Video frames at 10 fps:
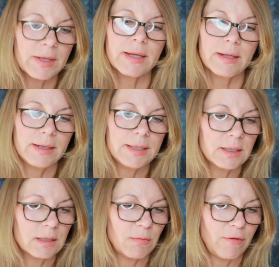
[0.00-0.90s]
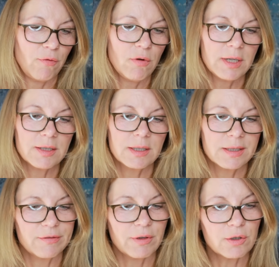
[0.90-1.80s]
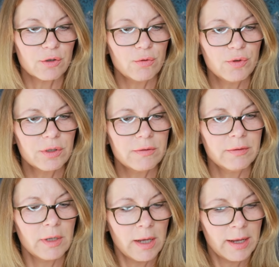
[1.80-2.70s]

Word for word: Ich lese jetzt mal vor. Also das ist eine Französin,